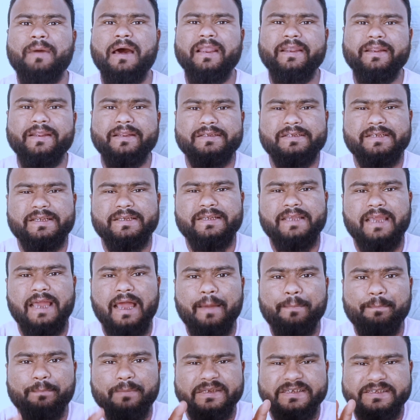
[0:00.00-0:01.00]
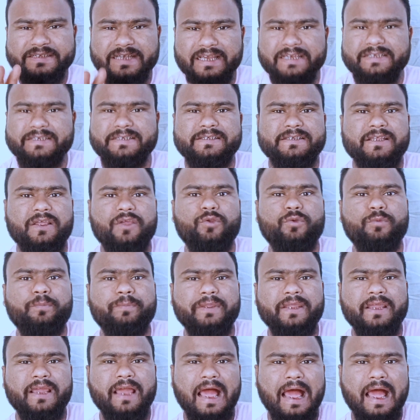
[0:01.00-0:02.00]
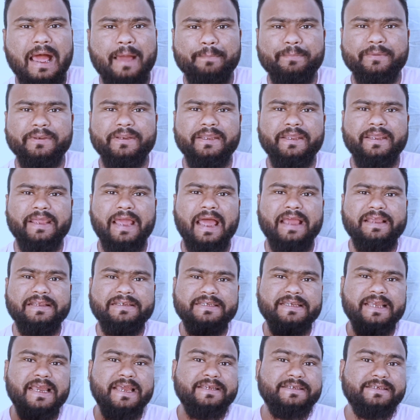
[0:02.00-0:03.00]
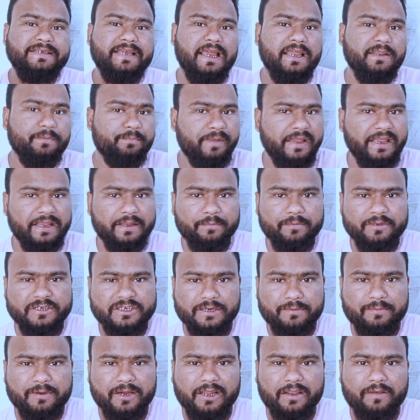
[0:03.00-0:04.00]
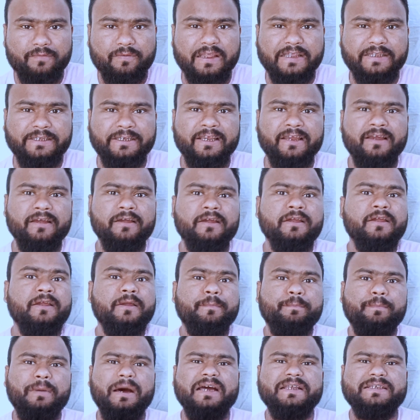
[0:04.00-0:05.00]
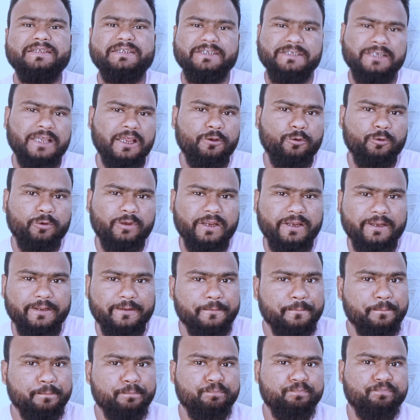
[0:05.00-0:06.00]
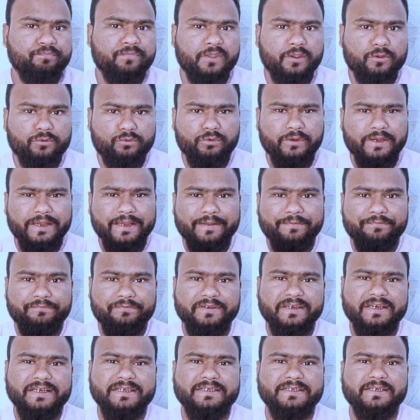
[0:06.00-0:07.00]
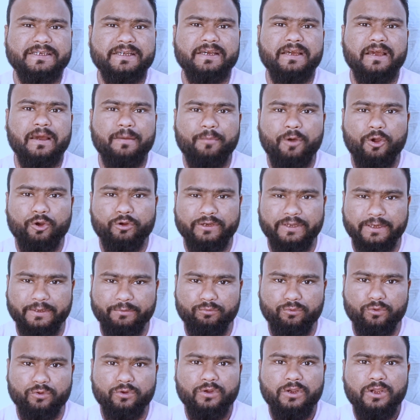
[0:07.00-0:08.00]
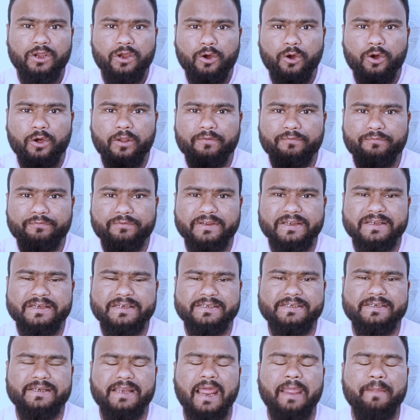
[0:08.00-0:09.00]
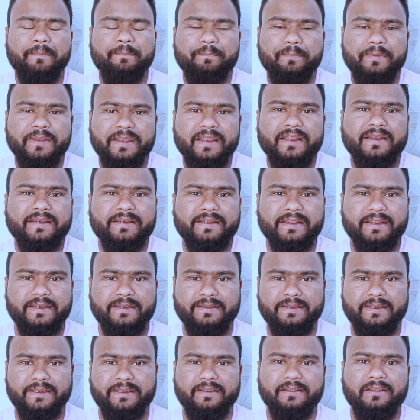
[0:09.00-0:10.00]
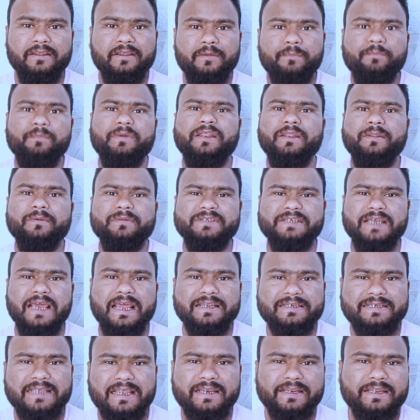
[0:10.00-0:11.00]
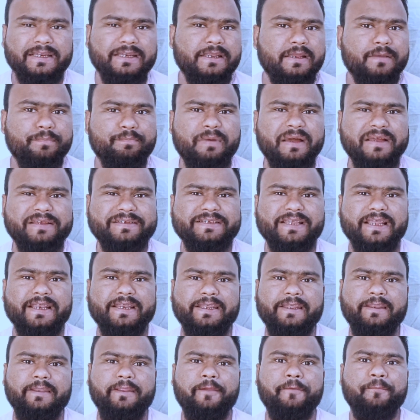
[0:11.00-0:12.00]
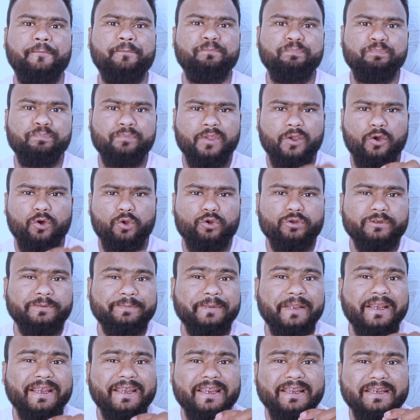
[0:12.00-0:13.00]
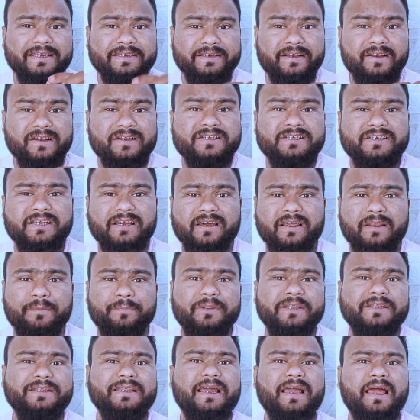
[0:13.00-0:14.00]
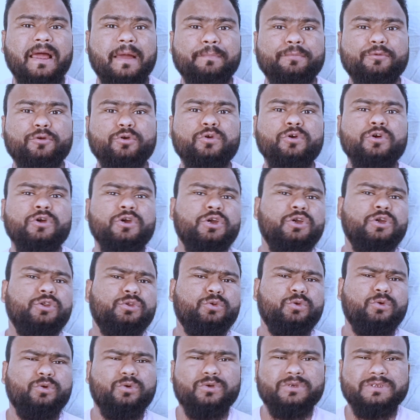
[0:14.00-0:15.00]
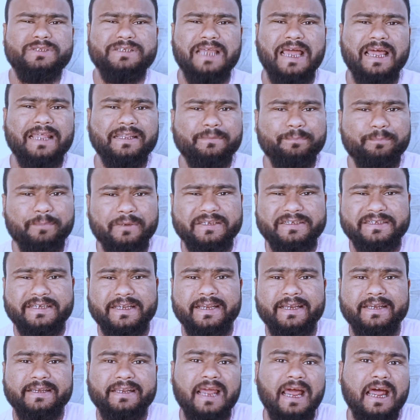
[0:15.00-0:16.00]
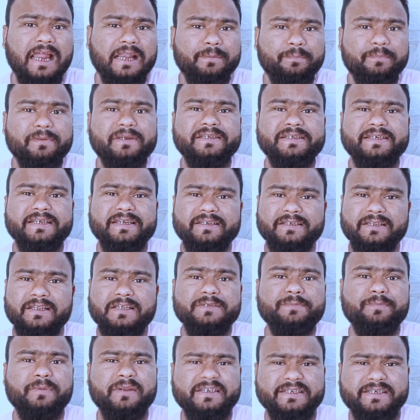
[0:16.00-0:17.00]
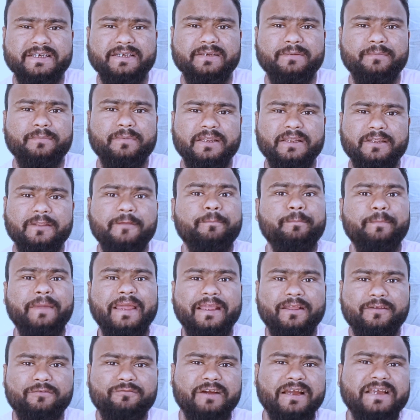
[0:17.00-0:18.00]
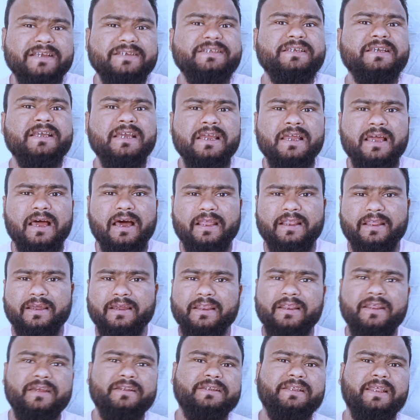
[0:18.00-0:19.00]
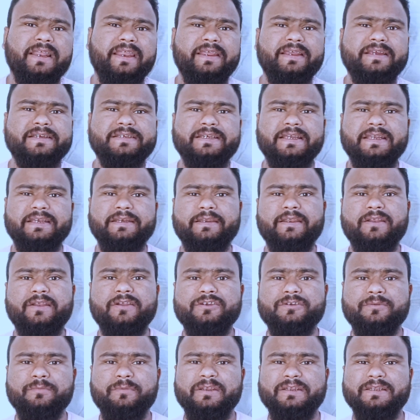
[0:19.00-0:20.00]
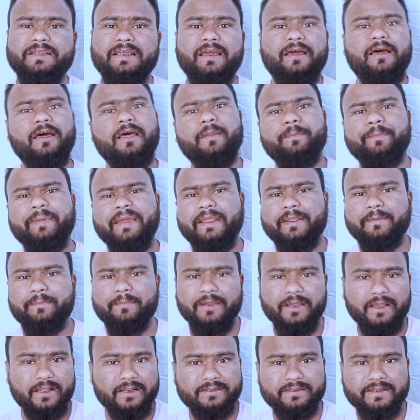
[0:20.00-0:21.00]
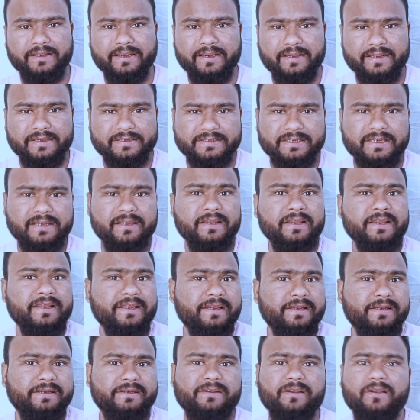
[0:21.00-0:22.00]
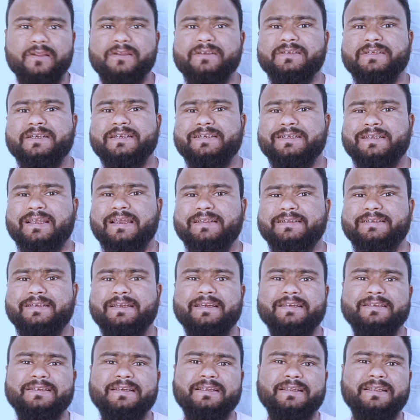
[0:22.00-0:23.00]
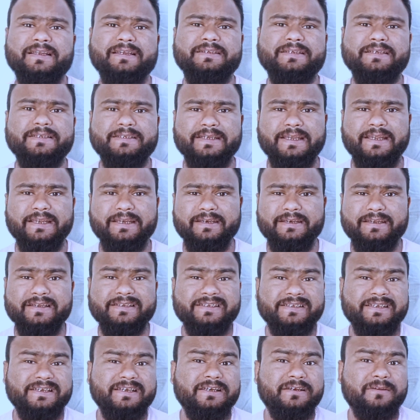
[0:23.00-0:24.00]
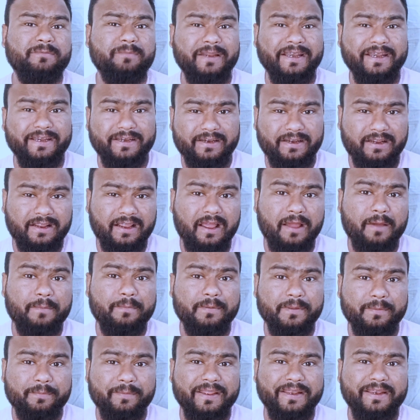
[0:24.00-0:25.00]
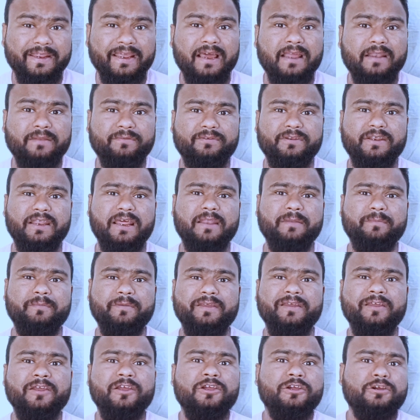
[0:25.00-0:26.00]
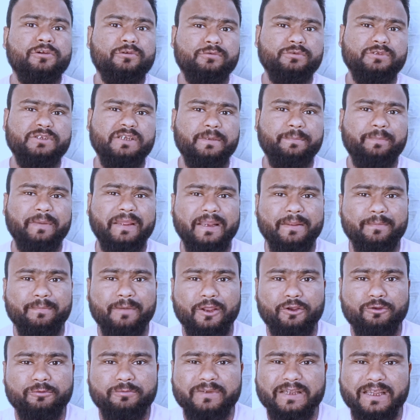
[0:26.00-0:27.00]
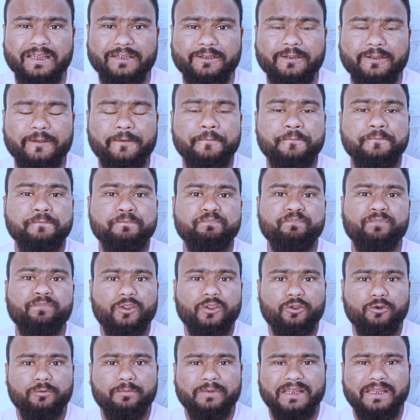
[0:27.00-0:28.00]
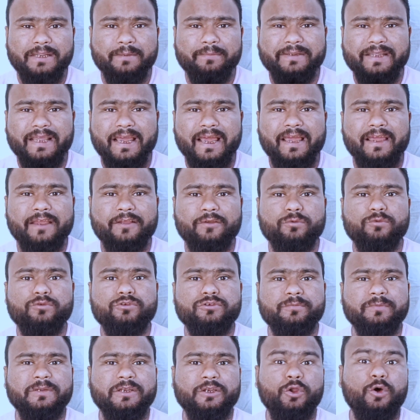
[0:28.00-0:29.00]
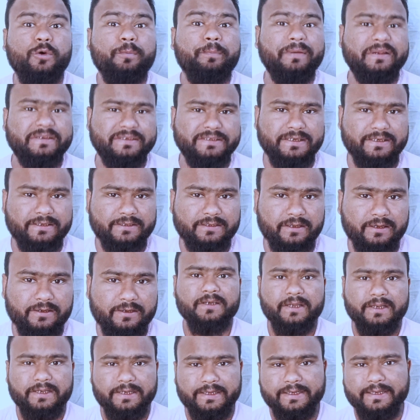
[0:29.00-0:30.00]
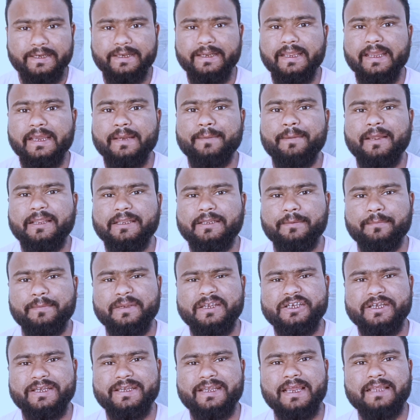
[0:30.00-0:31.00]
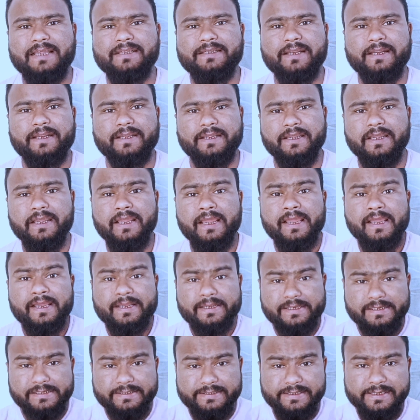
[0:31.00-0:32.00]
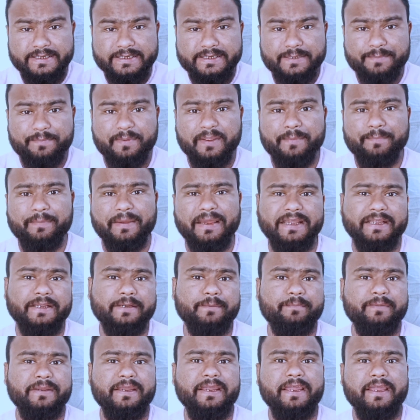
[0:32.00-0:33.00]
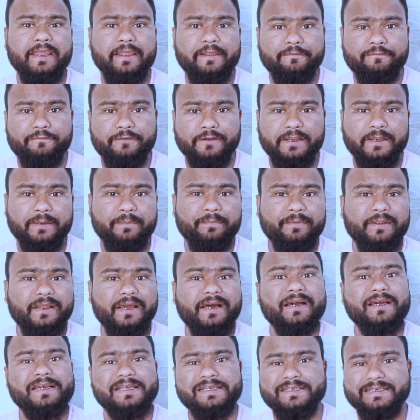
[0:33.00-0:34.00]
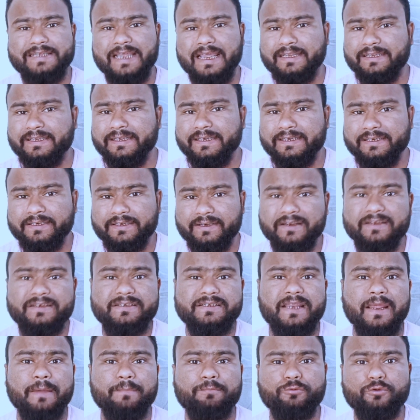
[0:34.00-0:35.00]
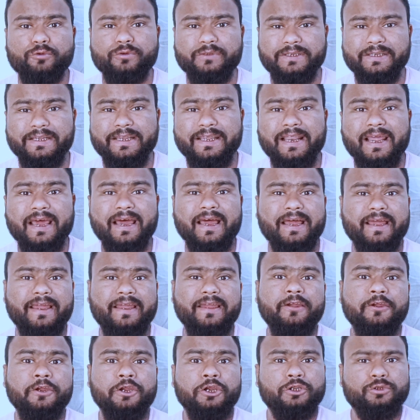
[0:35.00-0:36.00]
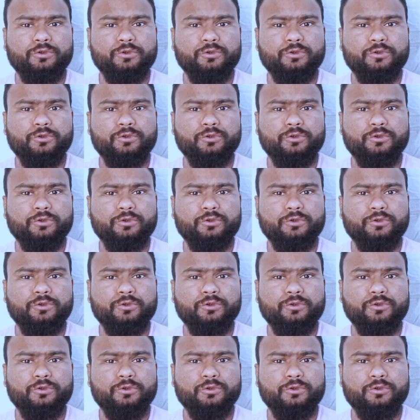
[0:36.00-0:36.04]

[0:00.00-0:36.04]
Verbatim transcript: मान कर चलिए आप पचास हज़ार रुपये आपने आईसीआईसीआई बैंक में जमा करवा दिया पाँच सालों के लिए तो एक फिक्स्ड अमाउंट है वो और फिक्स टाइम पीरियड के लिए है मतलब चार साल के लिए पाँच साल के लिए और उस पर इंटरेस्ट अगर मिलता है आपको तो सात परसेंट आठ परसेंट दस परसेंट मतलब बैंक वाइज अलग अलग तरीके से इंटरेस्ट मिलता है हर बैंक में हर तरीके से इंटरेस्ट इसका दिया जाता है जैसे इंड बैंक का भी मैंने हाल फिलहाल में कुछ दिन पहले मालूम किया था तो मतलब क्या है कि उसमें नौ परसेंट था लेकिन एक बात हमेशा याद रखें कि जिस भी बैंक में एफडी में अगर ज़्यादा इंटरेस्ट आपको दे रहा है